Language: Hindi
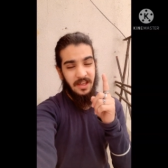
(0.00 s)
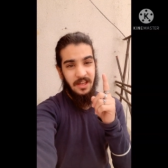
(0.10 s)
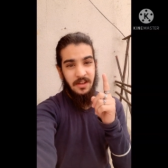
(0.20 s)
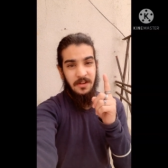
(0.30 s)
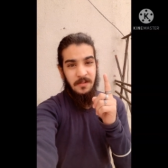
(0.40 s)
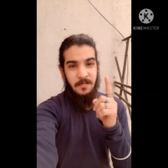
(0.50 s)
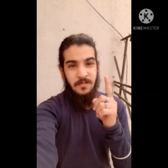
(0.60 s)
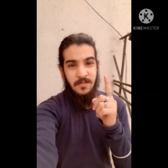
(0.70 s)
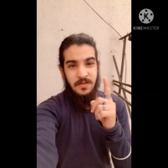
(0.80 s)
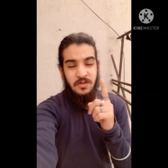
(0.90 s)
है
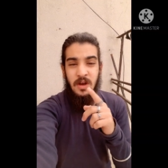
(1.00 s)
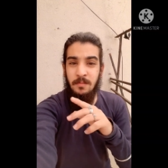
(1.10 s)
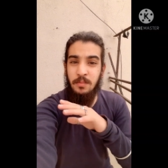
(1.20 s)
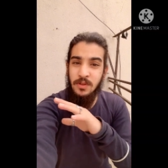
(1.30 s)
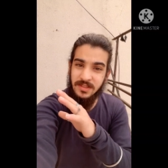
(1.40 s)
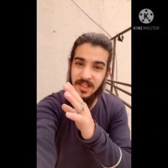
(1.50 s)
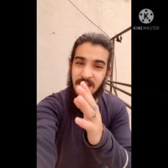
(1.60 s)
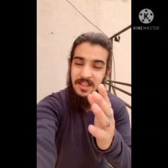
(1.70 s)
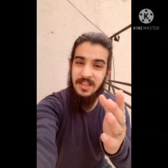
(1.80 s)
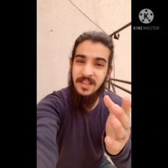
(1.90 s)
जो हम पूछते
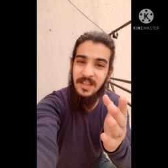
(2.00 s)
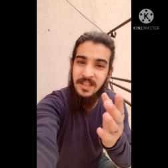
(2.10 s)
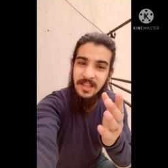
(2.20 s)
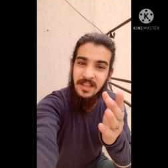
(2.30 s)
रहते थे